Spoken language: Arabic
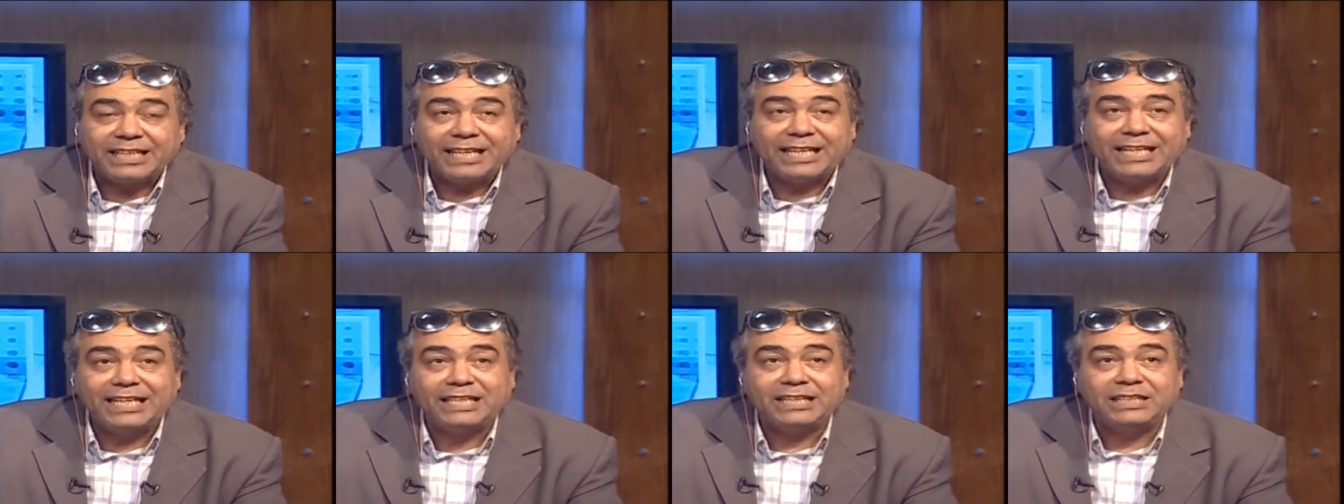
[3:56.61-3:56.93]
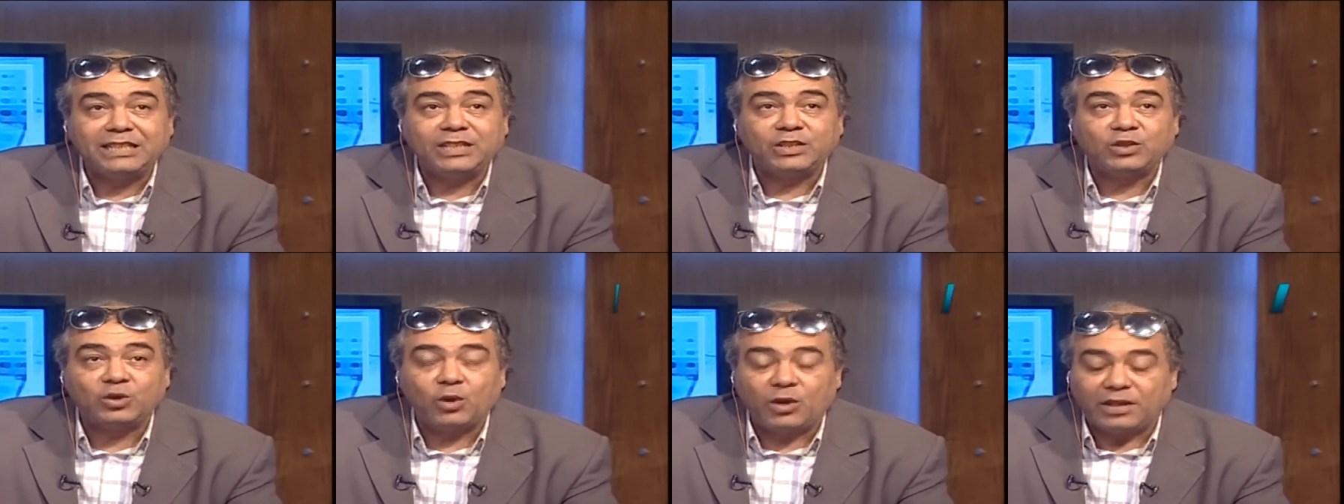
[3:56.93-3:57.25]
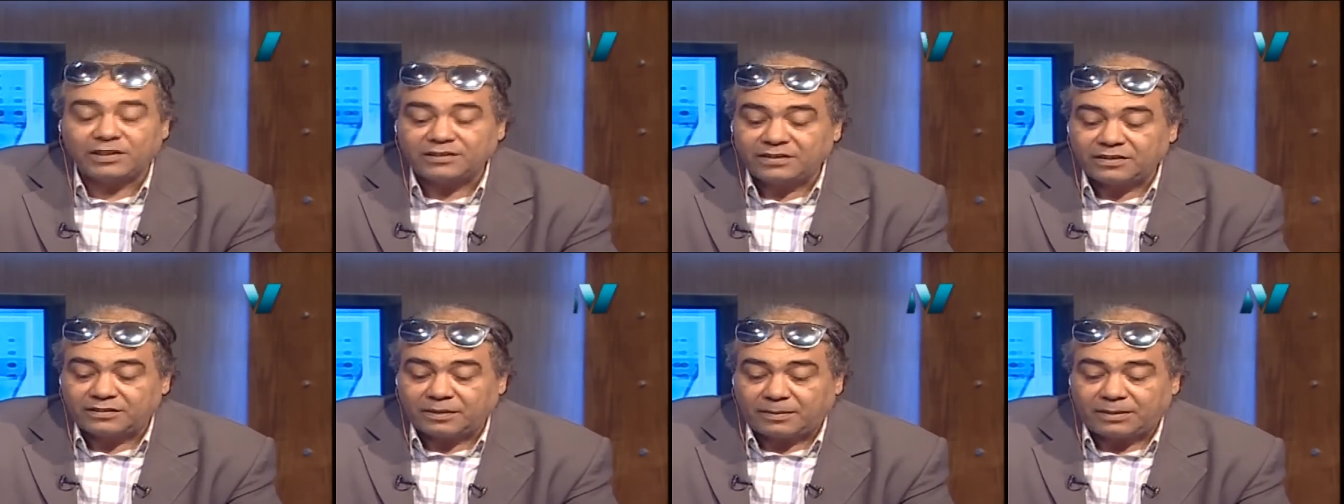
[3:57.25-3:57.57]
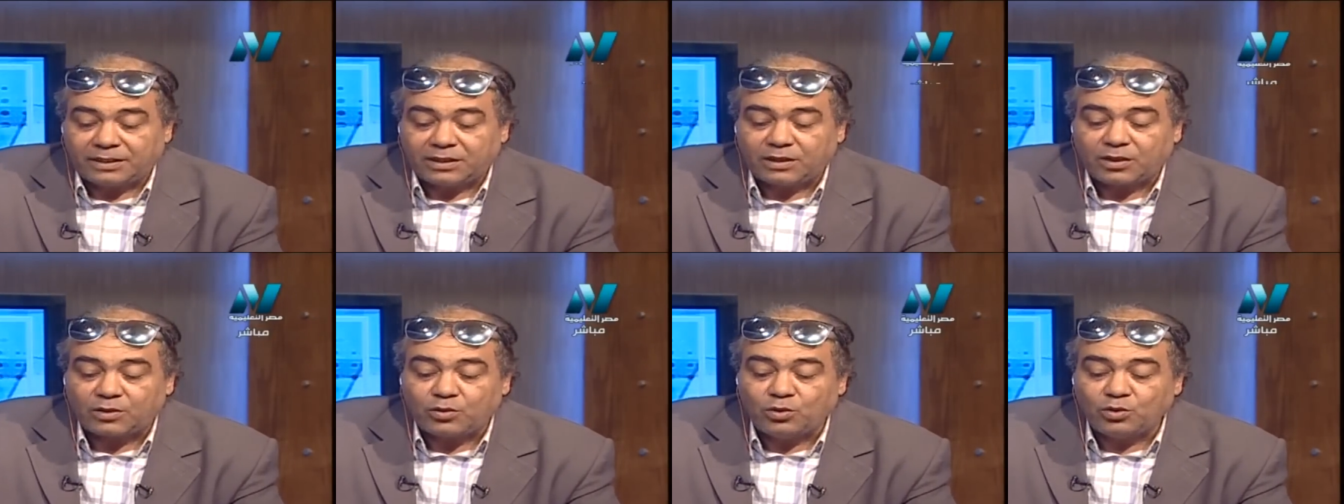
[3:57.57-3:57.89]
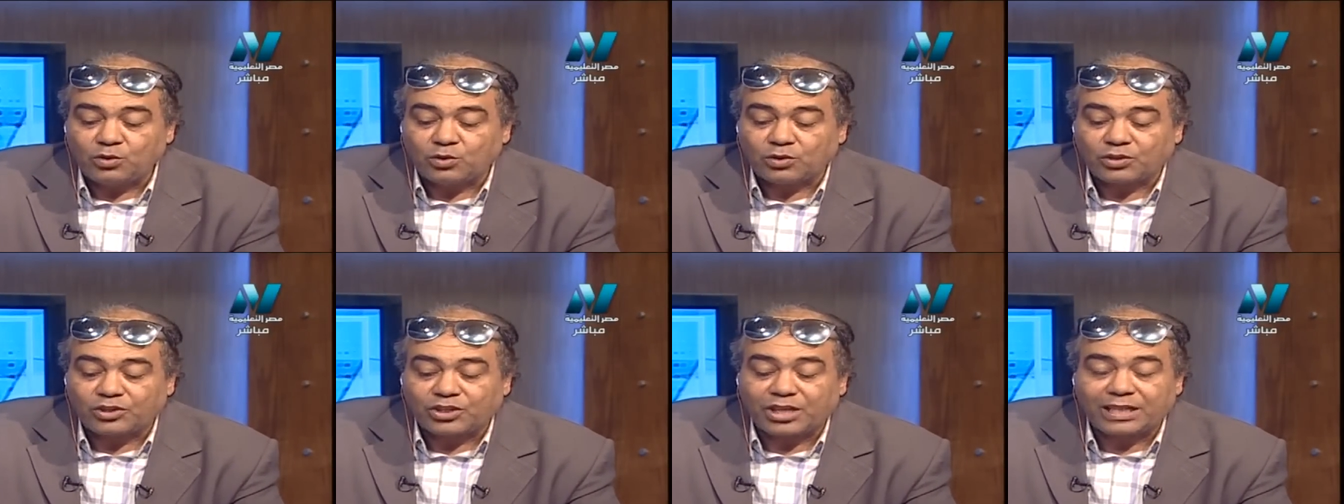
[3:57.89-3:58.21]
ان النقط دي طبعا
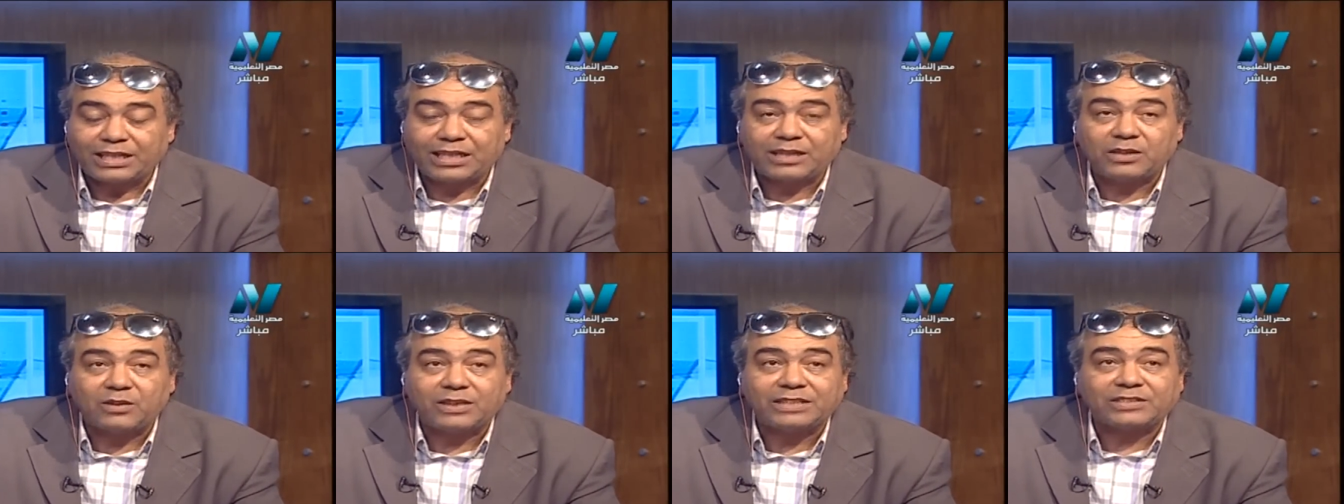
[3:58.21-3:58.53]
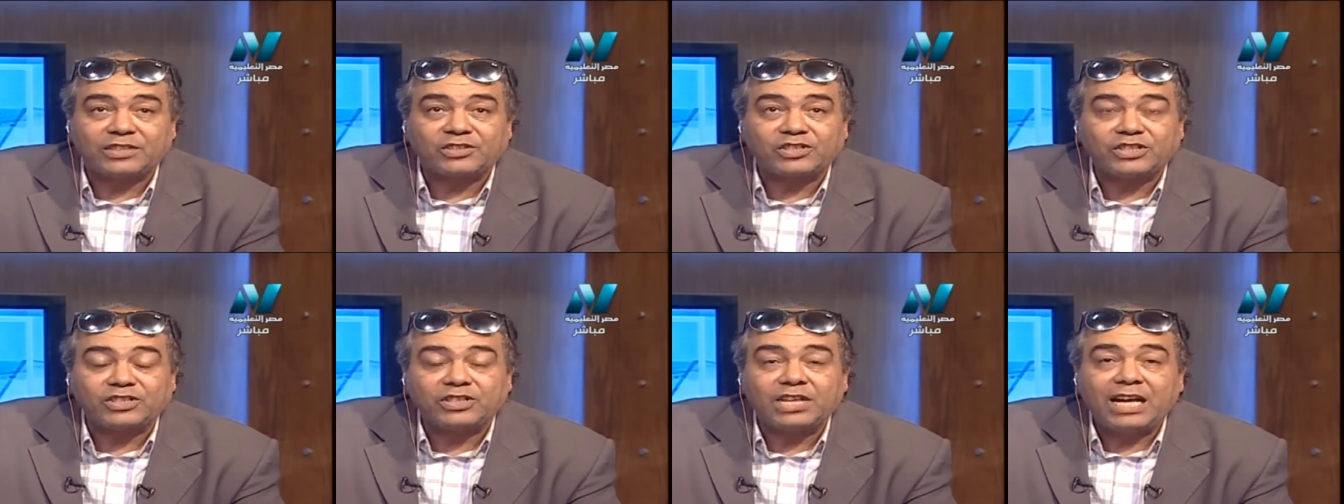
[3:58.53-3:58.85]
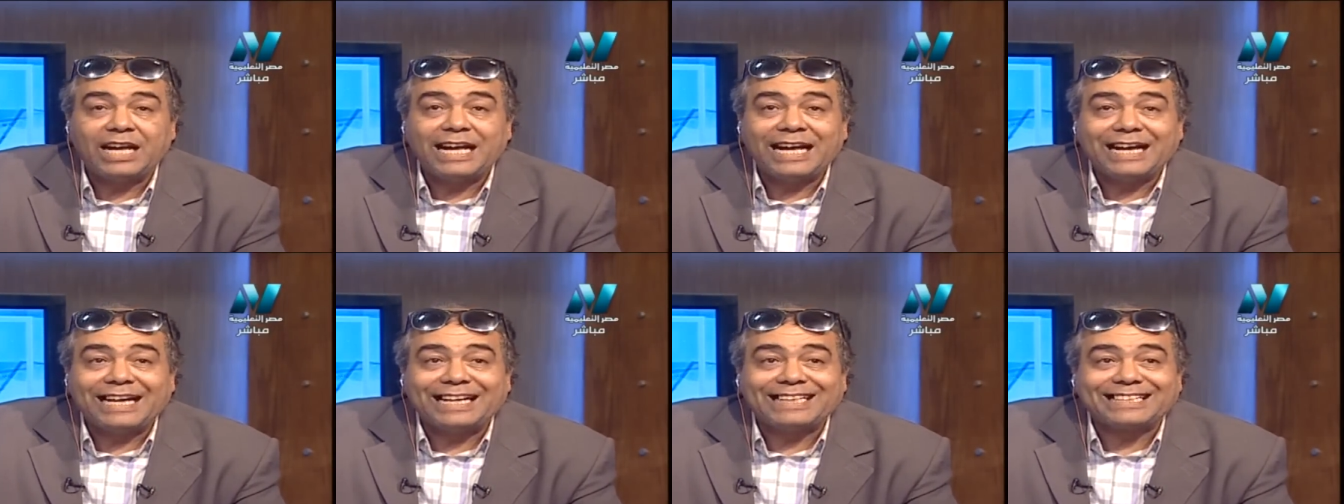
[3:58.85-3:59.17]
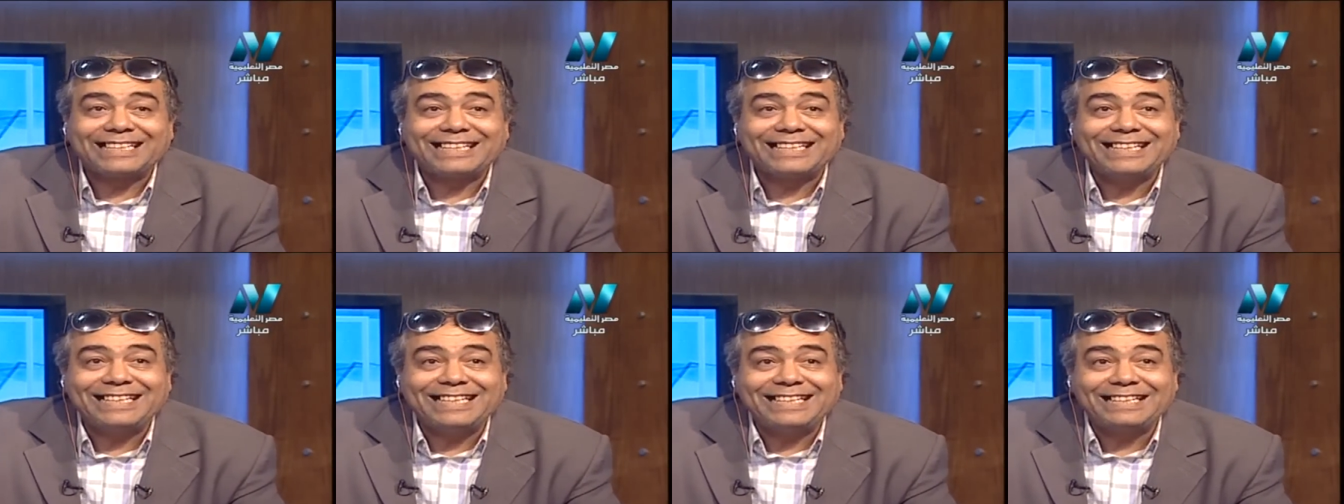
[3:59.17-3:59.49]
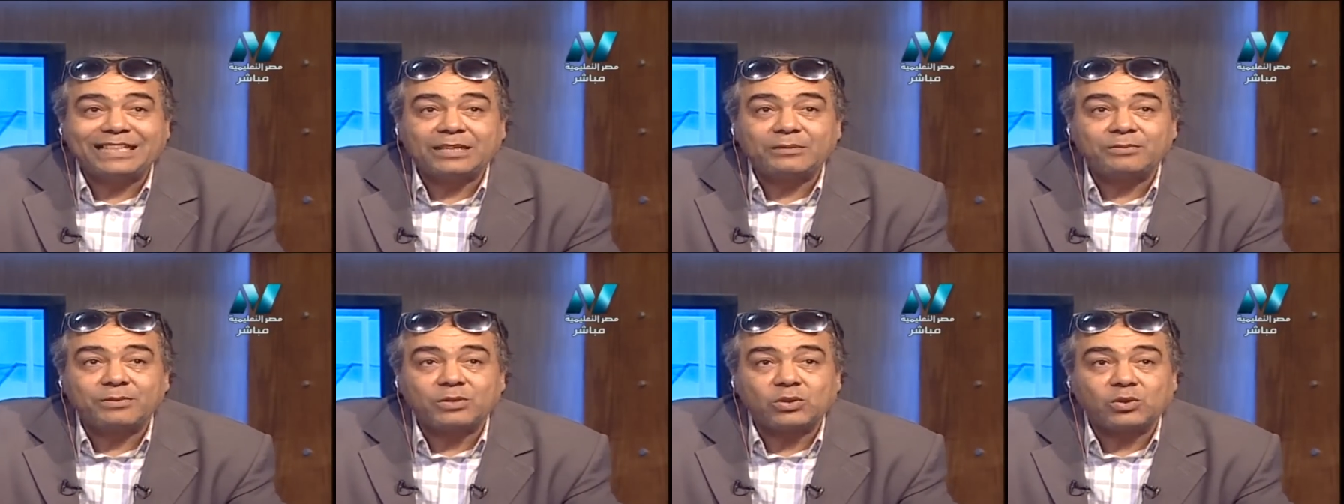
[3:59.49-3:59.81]
كله انا شغال على واحد عشان اراجع
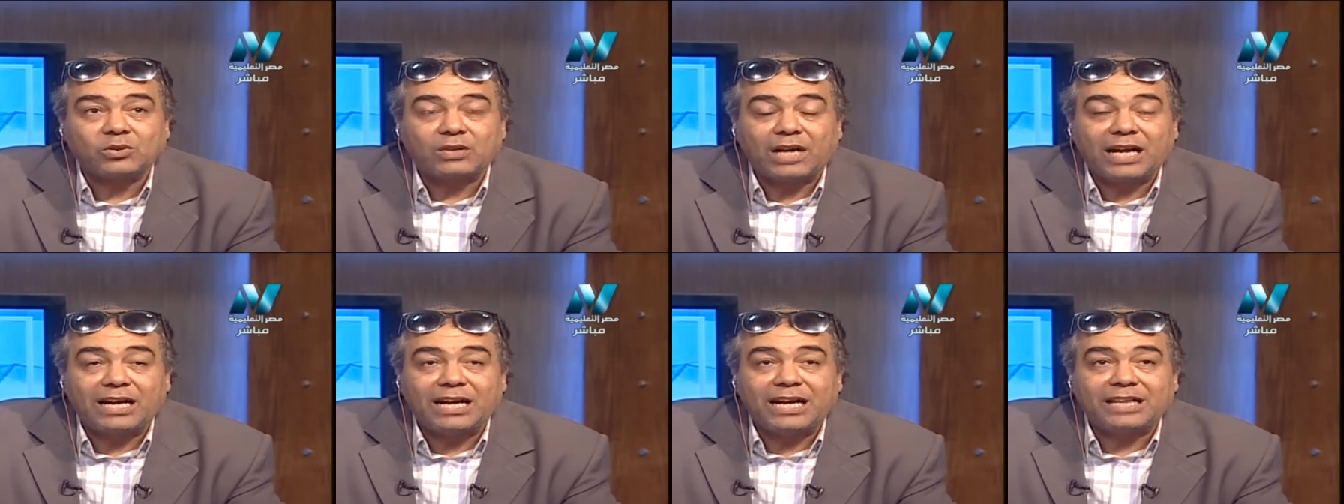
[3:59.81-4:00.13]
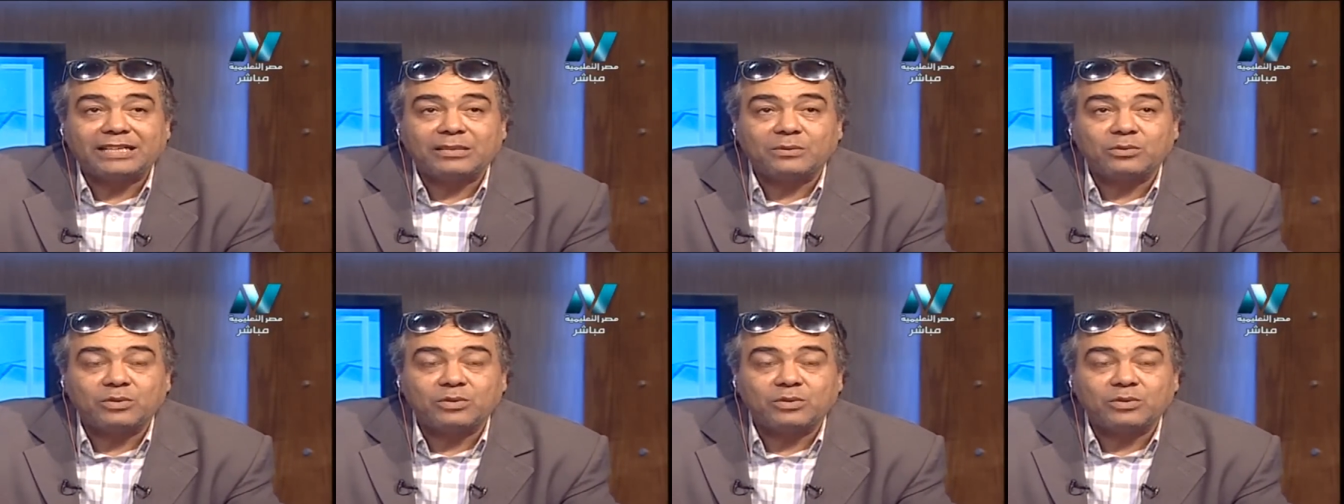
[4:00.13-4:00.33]
لك بسرعه انا